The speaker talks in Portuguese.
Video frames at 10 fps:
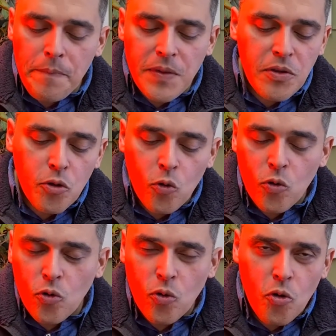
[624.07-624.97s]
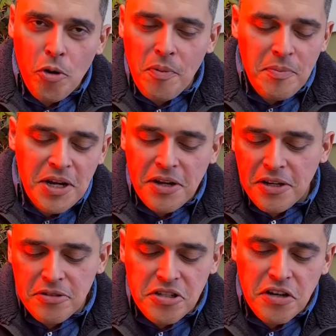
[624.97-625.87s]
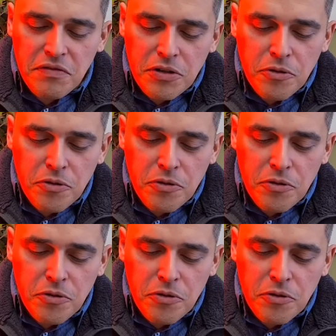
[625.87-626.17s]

E no copo americano serviram